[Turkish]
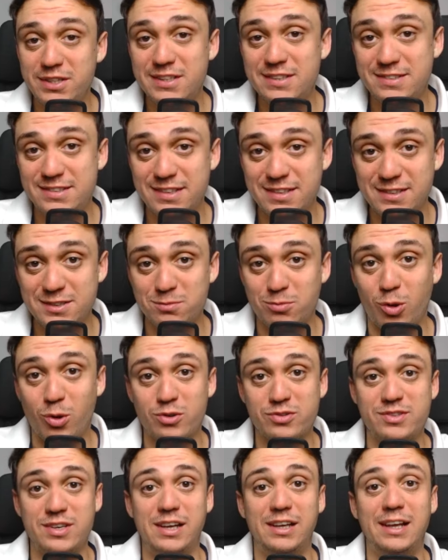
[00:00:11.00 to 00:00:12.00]
değilseniz
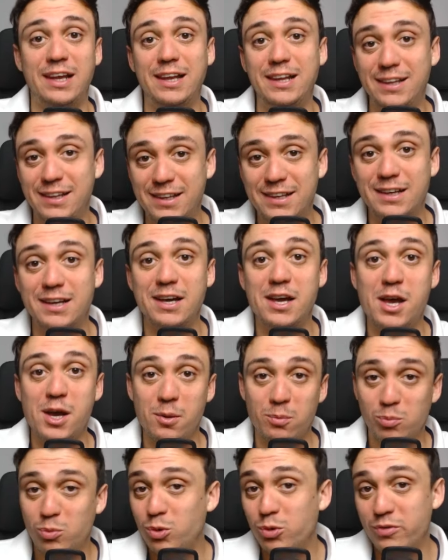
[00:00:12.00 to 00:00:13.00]
borsa ile ilgili
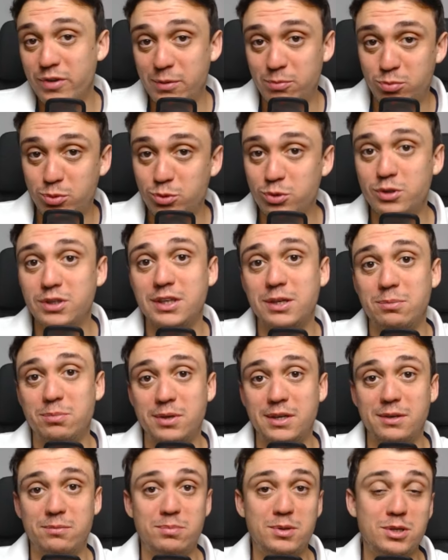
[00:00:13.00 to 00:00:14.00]
bu ve bunun
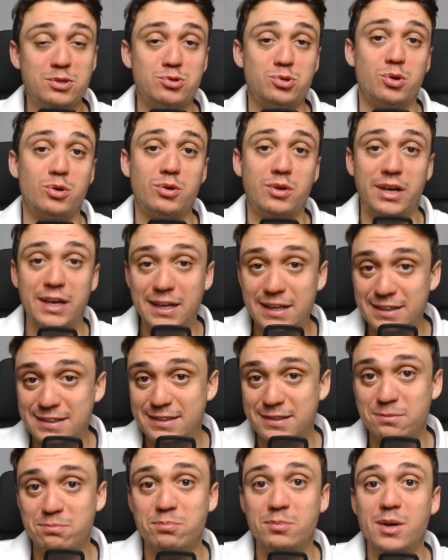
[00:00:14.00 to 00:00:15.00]
gibi birçok
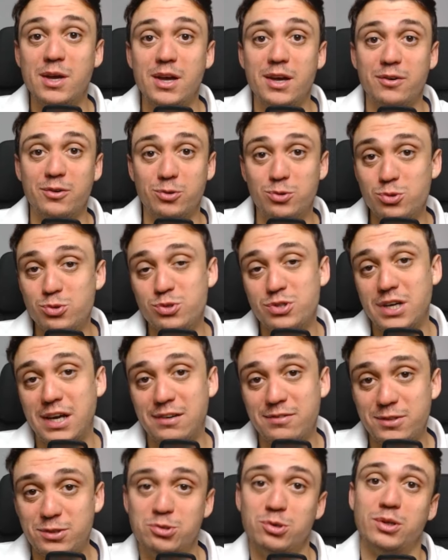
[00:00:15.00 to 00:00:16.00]
eğitim,
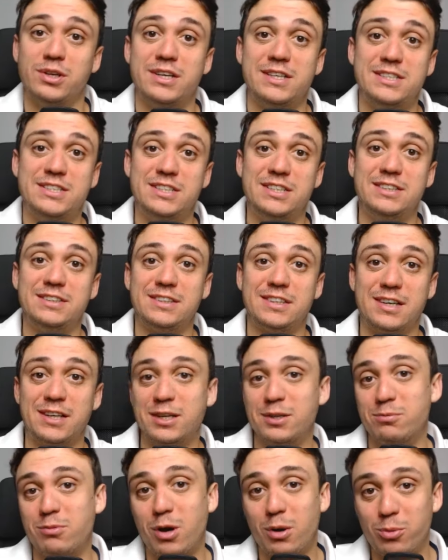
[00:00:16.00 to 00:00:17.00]
güncel videolar için
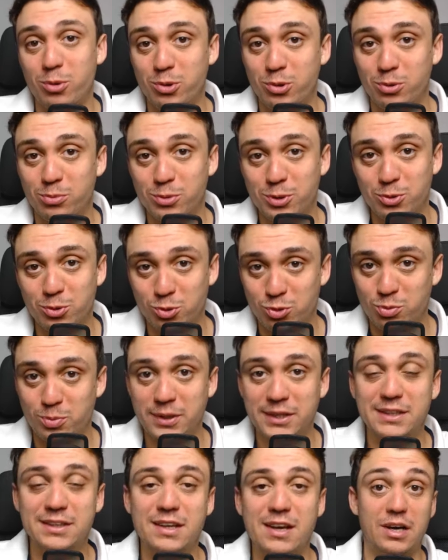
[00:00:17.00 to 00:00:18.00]
kanalıma abone olmayı
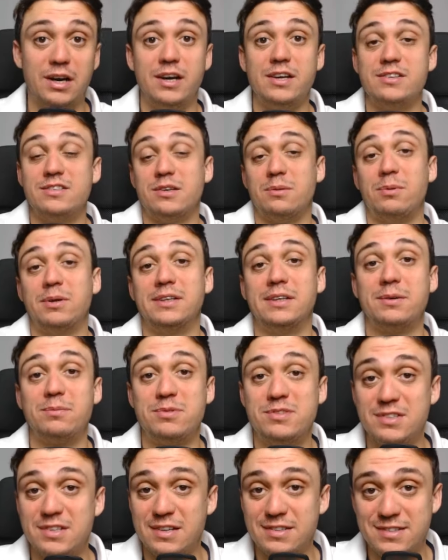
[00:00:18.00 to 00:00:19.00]
unutmayın. Aynı zamanda
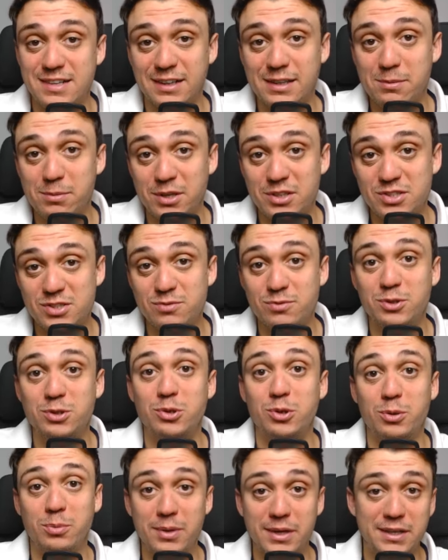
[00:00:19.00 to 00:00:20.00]
bizi desteklemek için
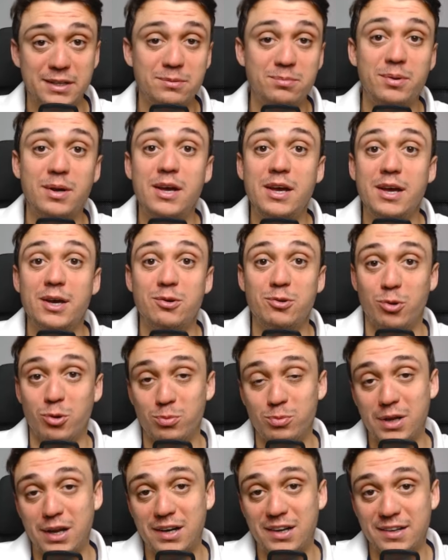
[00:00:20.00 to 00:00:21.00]
videoyu beğenip
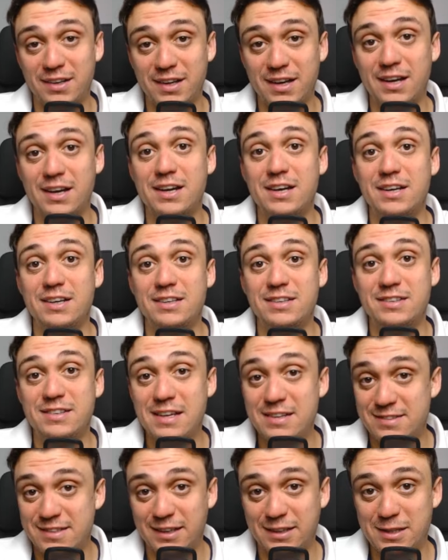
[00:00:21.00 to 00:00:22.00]
yorumlarla da
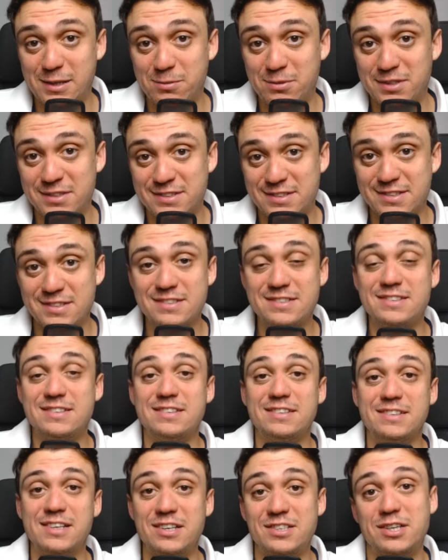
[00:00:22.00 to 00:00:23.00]
destekleyebilirsiniz.
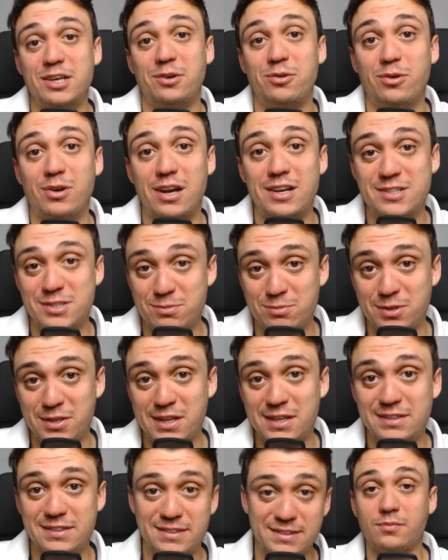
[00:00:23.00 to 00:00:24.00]
Teşekkürler
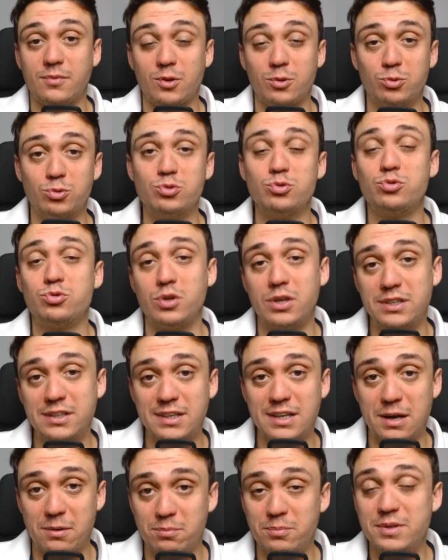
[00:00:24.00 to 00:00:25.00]
şimdiden. Uzun süredir
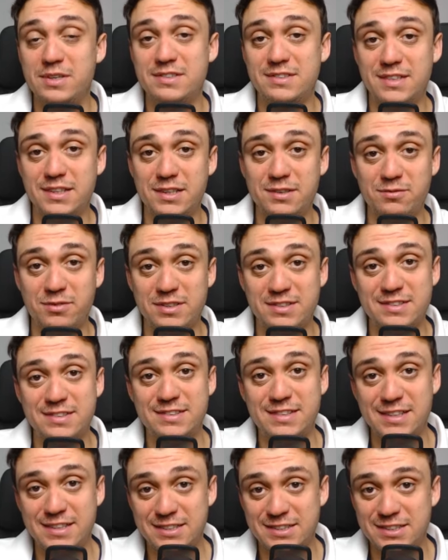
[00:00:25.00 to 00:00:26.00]
yapmayı istediğim ve
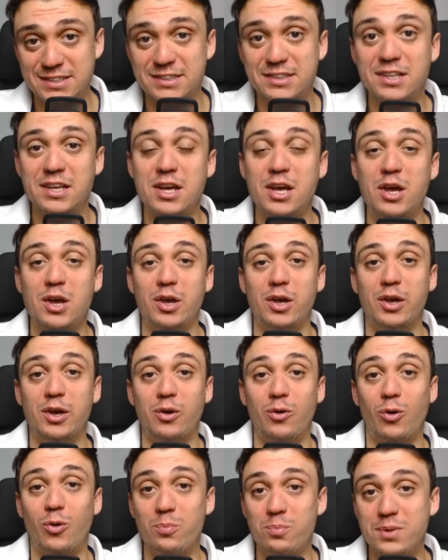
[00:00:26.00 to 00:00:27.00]
sizler için
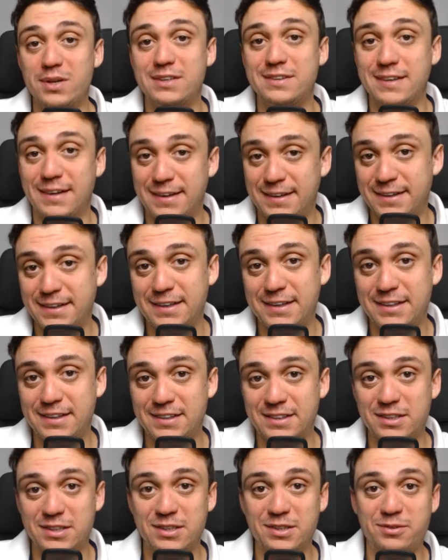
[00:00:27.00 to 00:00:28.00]
11 tane
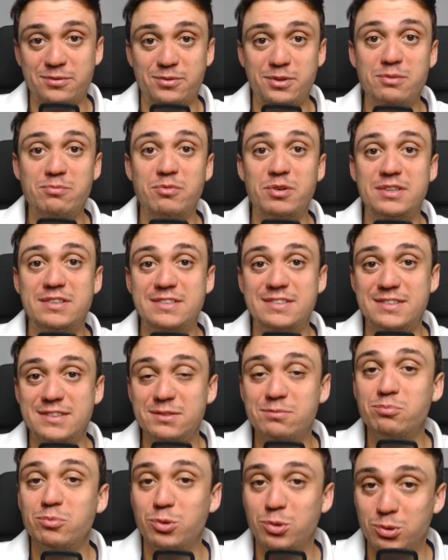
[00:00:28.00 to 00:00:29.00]
film ve
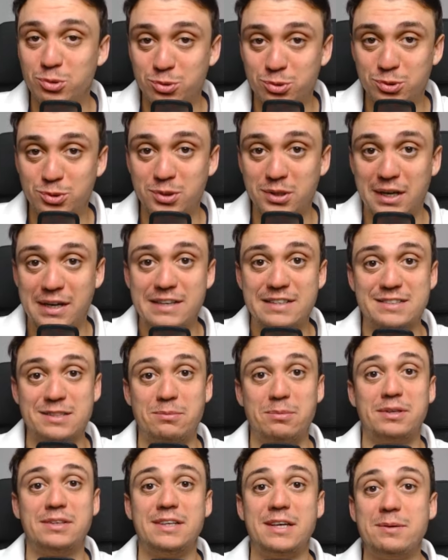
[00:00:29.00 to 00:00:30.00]
dizinin bulunduğu aynı
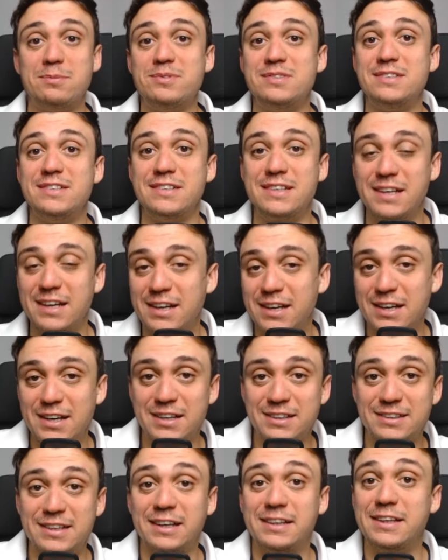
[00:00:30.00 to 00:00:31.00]
zamanda hepsini de
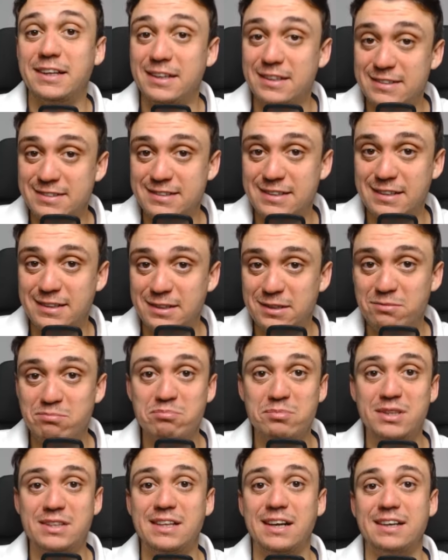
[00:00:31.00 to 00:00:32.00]
tek tek
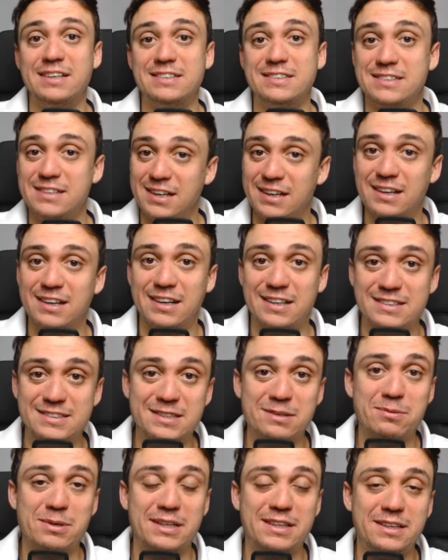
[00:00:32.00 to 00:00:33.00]
izlediğim bir tanesini hala
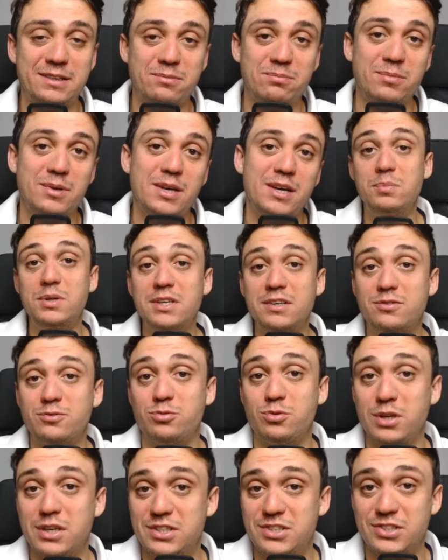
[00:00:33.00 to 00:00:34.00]
izlemekteyim. Bir
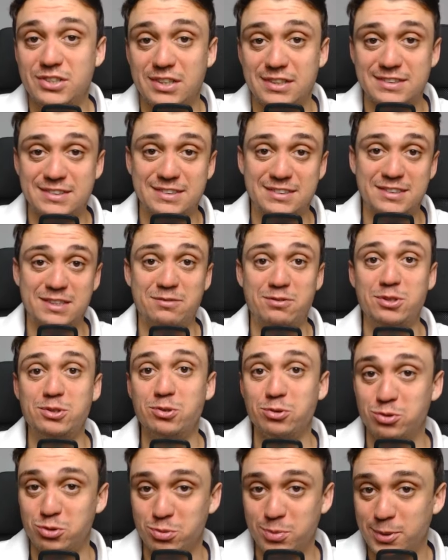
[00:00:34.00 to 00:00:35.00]
sürecin aslında
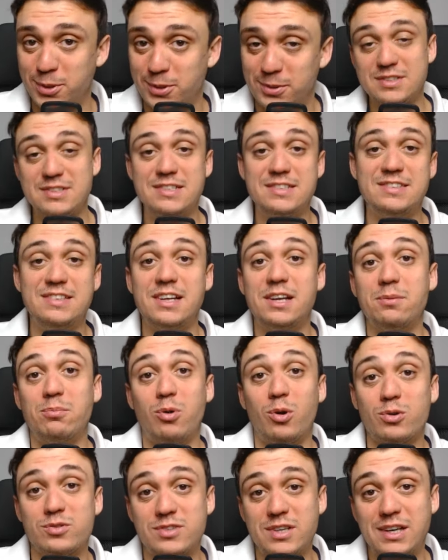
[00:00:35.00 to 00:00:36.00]
videosu bu. Sizlere
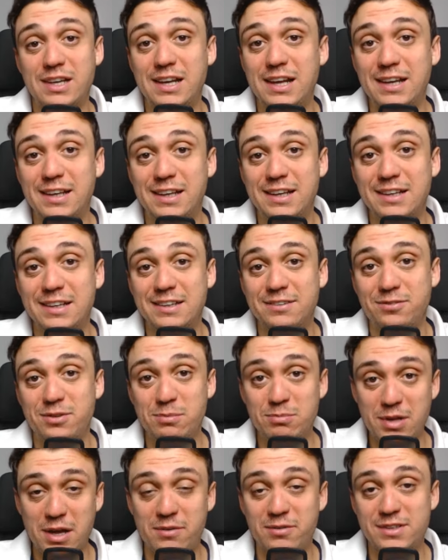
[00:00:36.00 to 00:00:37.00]
borsa ile ilgili
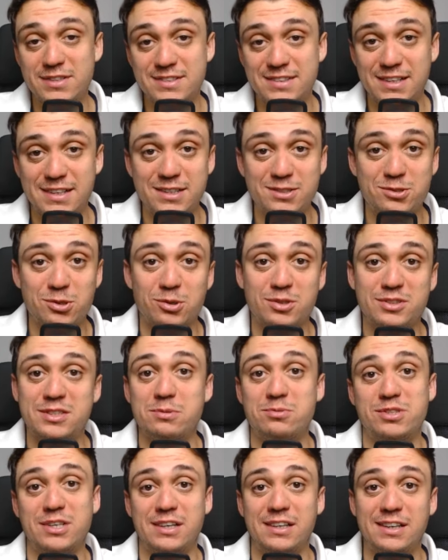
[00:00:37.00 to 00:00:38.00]
filmler ve dizileri çok
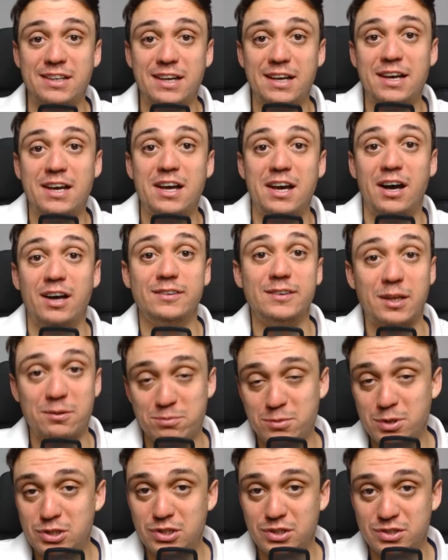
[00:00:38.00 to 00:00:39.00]
kısa bir şekilde
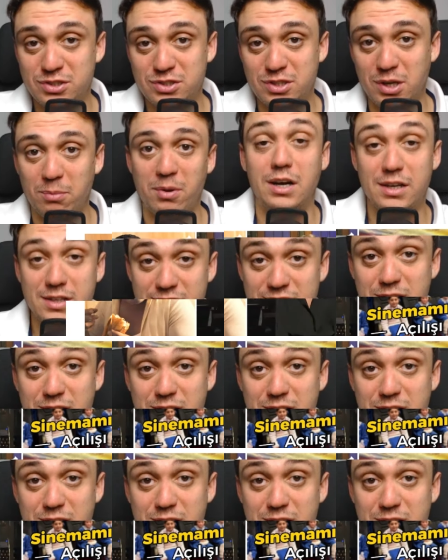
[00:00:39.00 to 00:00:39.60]
anlatmaya çalışacağım. Aynı